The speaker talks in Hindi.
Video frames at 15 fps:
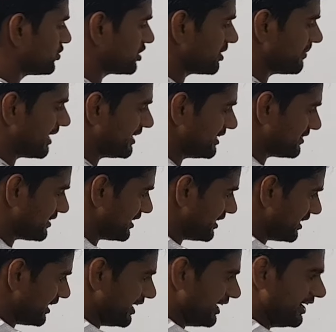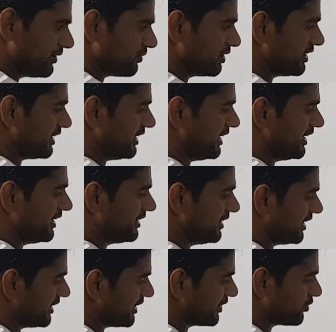उसके बाद ऐसे ही ए ट्वेंटी एट
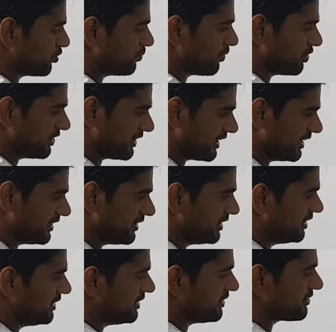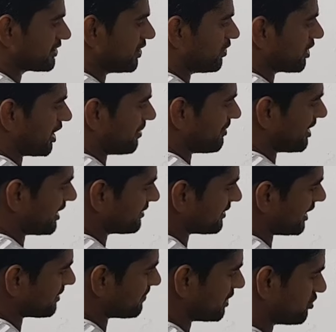यानी कि टू पॉइंट एट इसका हो गया हमारा
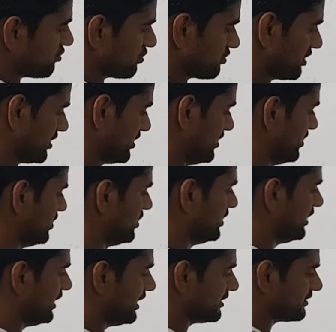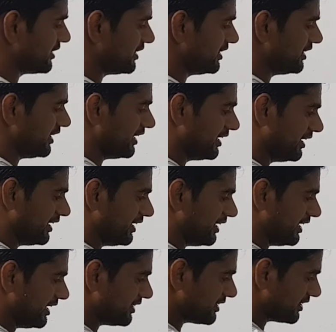सात बाई चौंसठ ऐसे ही
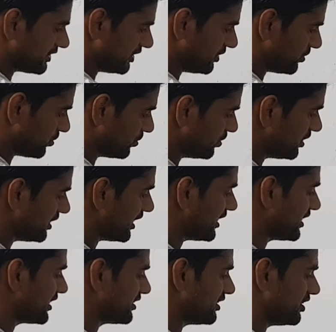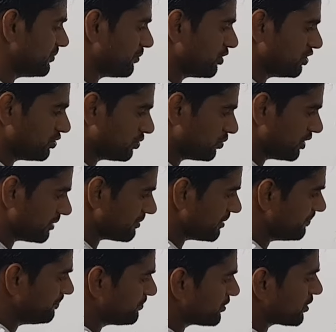ए थर्टी टू यानी कि थ्री पॉइंट टू एम एम